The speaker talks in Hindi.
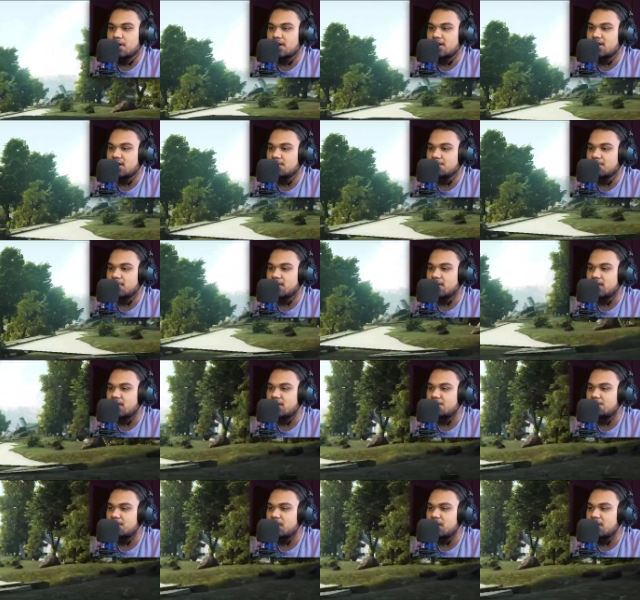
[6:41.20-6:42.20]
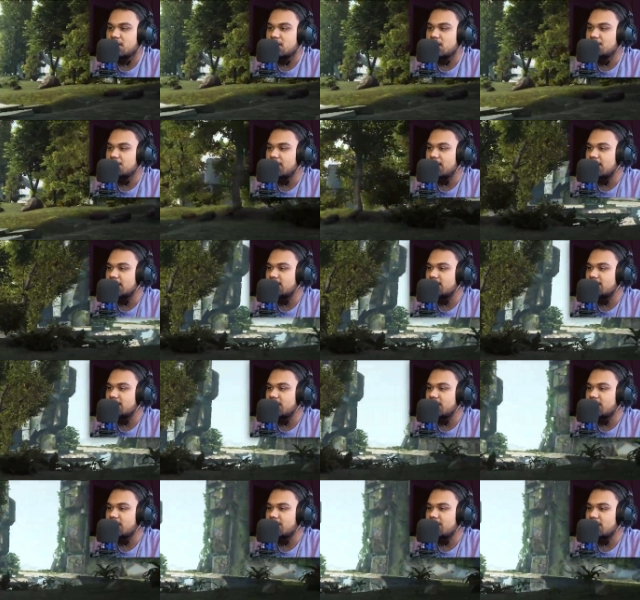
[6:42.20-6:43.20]
पकड़ना पड़ेगा पकड़ना बाद में
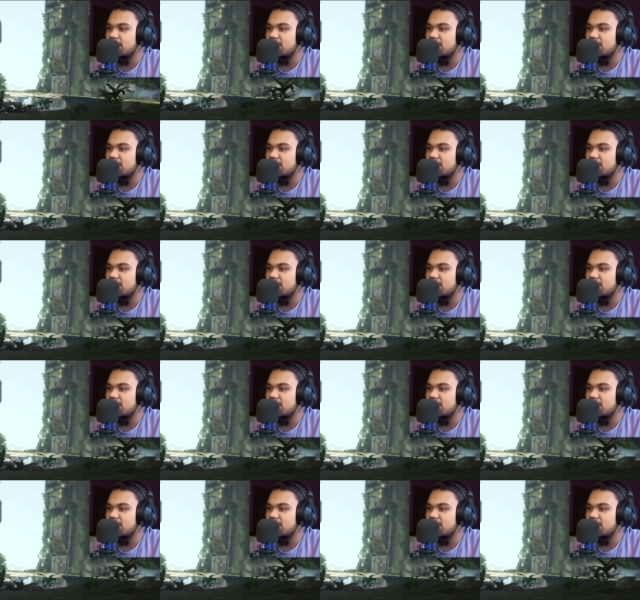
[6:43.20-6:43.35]
पड़ेगा पहले